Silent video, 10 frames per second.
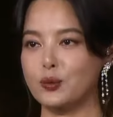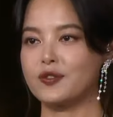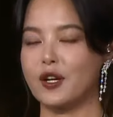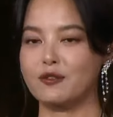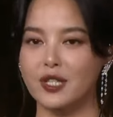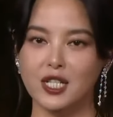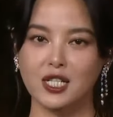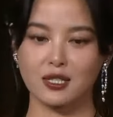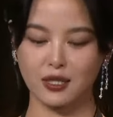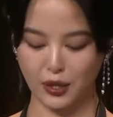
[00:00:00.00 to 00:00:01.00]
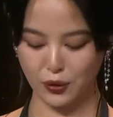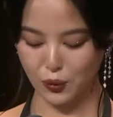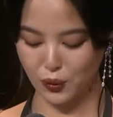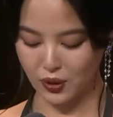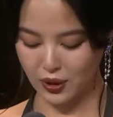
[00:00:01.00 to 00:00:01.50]
东方卫视给
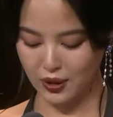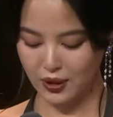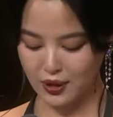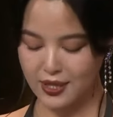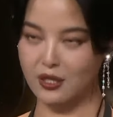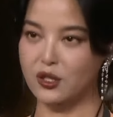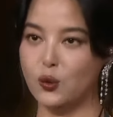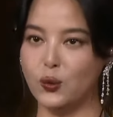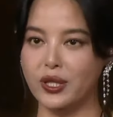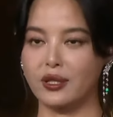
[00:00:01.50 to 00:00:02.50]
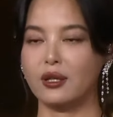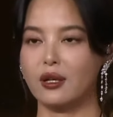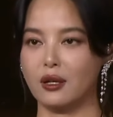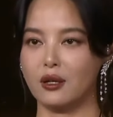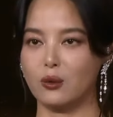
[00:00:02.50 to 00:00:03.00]
予我这样的鼓励，
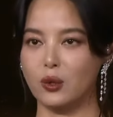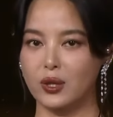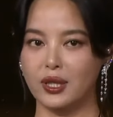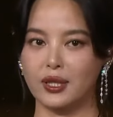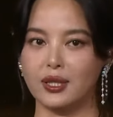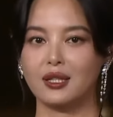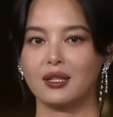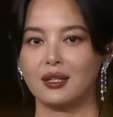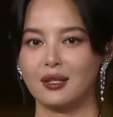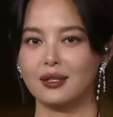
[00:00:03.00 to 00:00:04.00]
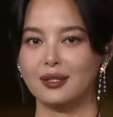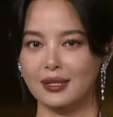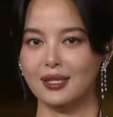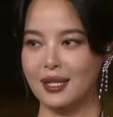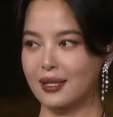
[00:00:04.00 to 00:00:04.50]
呃，我会
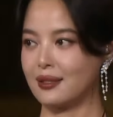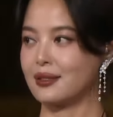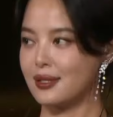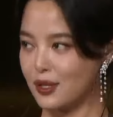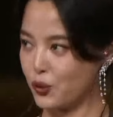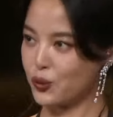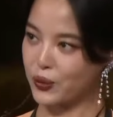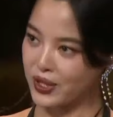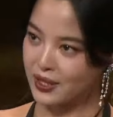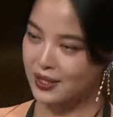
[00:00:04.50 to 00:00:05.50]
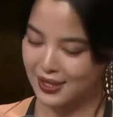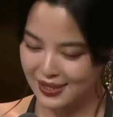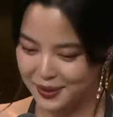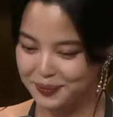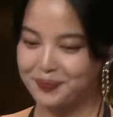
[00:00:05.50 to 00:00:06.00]
再接再厉，继续努力。谢
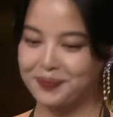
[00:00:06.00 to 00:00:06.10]
谢。